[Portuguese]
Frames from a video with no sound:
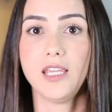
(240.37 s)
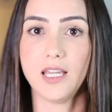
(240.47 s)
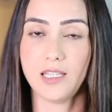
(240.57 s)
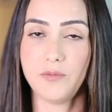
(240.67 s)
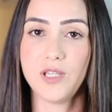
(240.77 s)
e
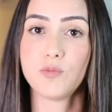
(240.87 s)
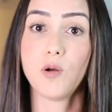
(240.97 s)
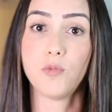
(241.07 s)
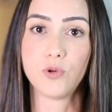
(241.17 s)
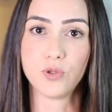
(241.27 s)
até mesmo
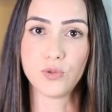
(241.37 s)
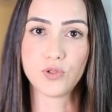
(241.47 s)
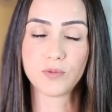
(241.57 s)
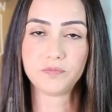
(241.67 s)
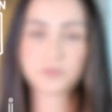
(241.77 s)

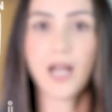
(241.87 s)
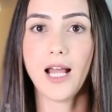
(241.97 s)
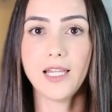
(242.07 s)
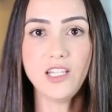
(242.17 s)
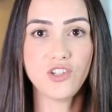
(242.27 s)
abortos.
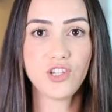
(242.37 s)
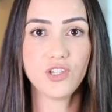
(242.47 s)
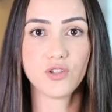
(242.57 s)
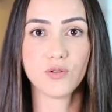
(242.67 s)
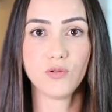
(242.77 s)
Além
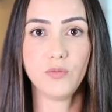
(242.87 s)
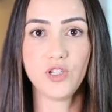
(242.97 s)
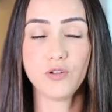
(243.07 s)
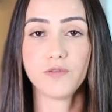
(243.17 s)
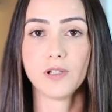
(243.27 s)
disso, o
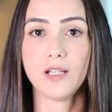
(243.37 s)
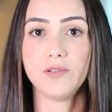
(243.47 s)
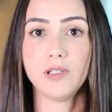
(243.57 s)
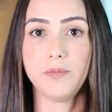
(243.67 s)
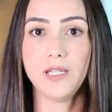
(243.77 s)
metilfolato
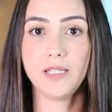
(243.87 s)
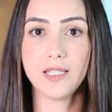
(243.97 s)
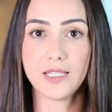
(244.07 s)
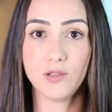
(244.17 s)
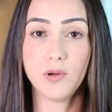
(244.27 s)
também tem
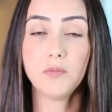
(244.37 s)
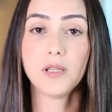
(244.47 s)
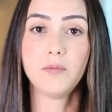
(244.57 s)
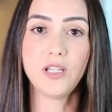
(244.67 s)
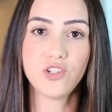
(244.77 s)
sido
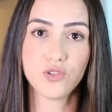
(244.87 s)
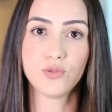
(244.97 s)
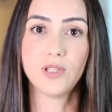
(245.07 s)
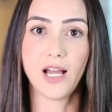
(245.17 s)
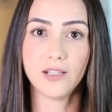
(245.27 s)
amplamente
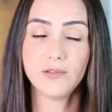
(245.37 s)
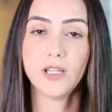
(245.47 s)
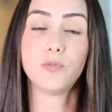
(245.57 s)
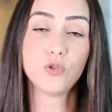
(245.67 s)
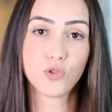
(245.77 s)
estudado
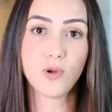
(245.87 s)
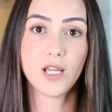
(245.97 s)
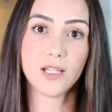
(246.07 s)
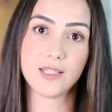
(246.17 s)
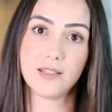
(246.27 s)
por sua
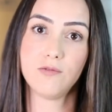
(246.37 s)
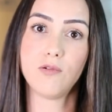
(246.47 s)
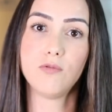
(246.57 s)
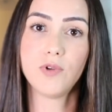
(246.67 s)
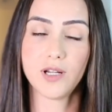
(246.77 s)
relação
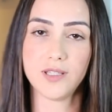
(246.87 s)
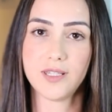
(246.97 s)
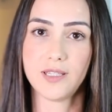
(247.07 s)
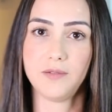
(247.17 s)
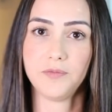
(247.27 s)
com o
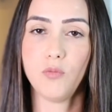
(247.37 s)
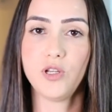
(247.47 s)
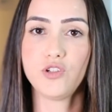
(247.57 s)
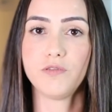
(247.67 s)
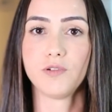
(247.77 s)
câncer. O
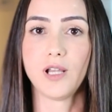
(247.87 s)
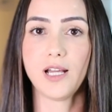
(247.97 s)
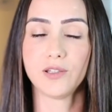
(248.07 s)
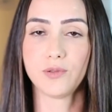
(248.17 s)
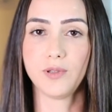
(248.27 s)

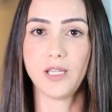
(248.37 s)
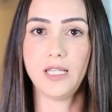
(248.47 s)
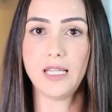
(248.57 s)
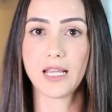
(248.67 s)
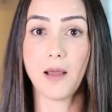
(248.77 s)
metilfolato
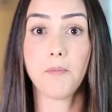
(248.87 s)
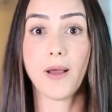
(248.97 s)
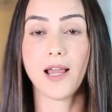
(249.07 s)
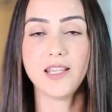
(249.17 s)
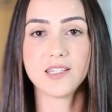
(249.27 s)
ele é
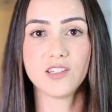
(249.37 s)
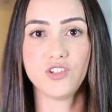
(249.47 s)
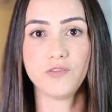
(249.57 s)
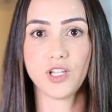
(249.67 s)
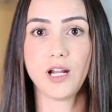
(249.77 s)
capaz
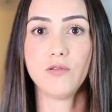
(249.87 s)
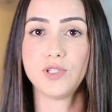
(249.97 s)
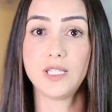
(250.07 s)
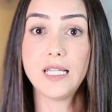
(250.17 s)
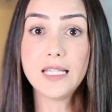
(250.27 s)
de gerar o
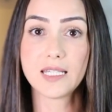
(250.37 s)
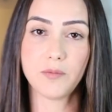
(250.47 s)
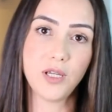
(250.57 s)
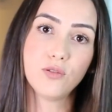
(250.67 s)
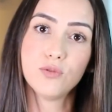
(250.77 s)

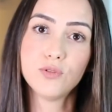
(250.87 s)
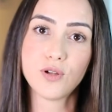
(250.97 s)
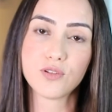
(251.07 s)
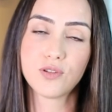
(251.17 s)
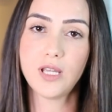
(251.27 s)
silenciamento do
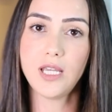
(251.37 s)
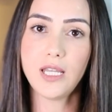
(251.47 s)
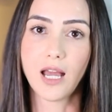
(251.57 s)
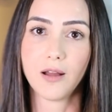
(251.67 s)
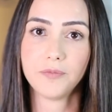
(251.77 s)
nosso
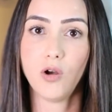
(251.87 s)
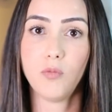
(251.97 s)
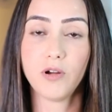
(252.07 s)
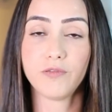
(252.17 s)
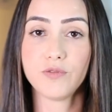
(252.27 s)
DNA,
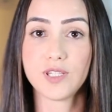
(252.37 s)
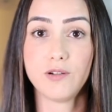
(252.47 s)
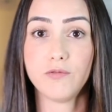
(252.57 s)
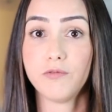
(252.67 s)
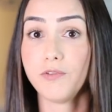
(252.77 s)
uma
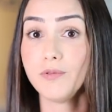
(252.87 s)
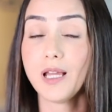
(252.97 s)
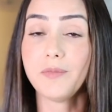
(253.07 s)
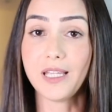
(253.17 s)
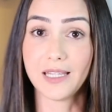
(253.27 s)
função
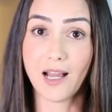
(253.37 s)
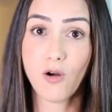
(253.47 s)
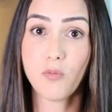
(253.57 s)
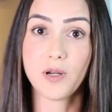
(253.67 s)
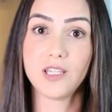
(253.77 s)

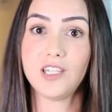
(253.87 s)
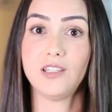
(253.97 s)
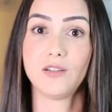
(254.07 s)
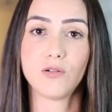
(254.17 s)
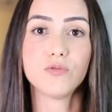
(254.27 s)
fundamental para que
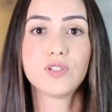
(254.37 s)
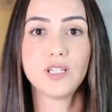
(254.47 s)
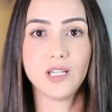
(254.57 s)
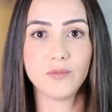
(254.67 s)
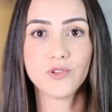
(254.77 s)

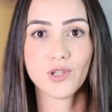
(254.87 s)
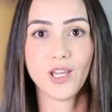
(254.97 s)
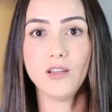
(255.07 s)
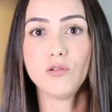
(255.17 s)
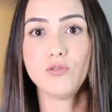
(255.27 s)
consigamos,
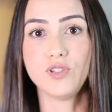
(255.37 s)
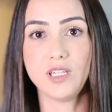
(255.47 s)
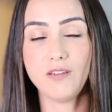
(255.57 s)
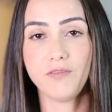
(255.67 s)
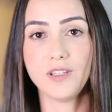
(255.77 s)

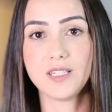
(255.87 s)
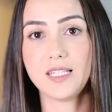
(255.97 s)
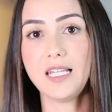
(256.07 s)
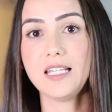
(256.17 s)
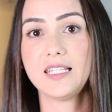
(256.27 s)
inclusive,
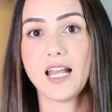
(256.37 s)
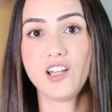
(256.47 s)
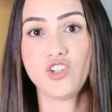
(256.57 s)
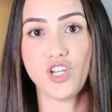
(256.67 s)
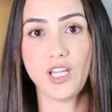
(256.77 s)

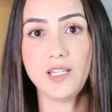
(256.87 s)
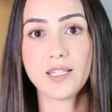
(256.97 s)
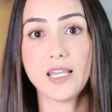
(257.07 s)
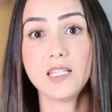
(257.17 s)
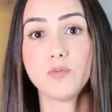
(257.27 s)
silenciar
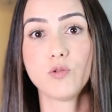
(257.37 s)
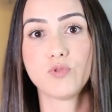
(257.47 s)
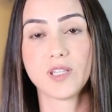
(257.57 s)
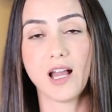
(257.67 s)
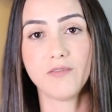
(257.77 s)
genes
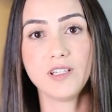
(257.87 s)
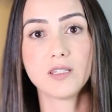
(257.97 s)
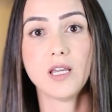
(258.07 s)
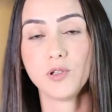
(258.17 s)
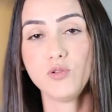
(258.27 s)

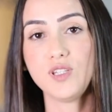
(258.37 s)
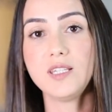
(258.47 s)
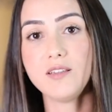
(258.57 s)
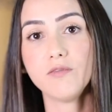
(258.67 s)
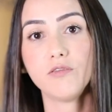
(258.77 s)
responsáveis pelo
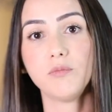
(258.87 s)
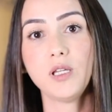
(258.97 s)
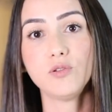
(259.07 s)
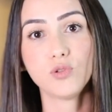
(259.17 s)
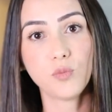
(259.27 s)

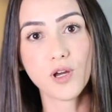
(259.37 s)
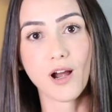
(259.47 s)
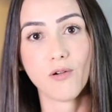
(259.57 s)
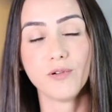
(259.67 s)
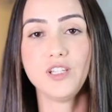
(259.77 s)
desenvolvimento
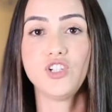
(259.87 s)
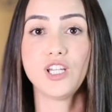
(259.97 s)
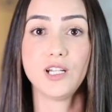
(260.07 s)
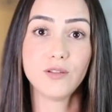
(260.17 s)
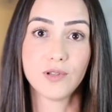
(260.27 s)
tumoral,
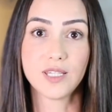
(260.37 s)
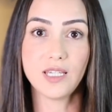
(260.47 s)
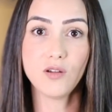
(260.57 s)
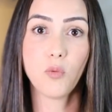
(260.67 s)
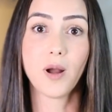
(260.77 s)
gerando
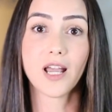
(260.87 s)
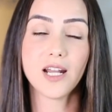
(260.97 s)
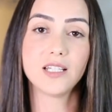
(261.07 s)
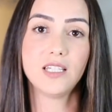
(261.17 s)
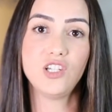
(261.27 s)
assim uma
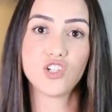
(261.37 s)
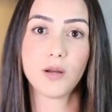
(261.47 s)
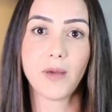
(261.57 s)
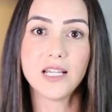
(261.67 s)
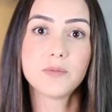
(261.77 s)
característica política
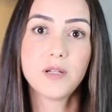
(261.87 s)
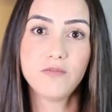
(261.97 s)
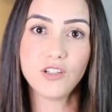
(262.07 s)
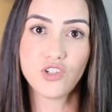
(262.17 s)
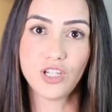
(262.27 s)
mais
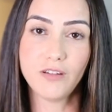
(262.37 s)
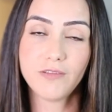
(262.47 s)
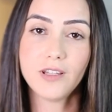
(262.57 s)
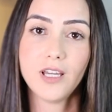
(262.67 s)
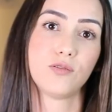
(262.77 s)

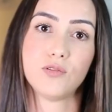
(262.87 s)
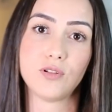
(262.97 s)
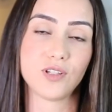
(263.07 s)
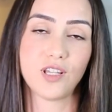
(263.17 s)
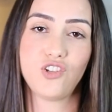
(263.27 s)
preventiva na
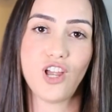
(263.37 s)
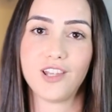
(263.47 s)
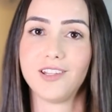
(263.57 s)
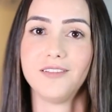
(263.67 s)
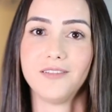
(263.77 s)
nossa
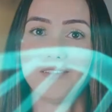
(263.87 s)
dieta.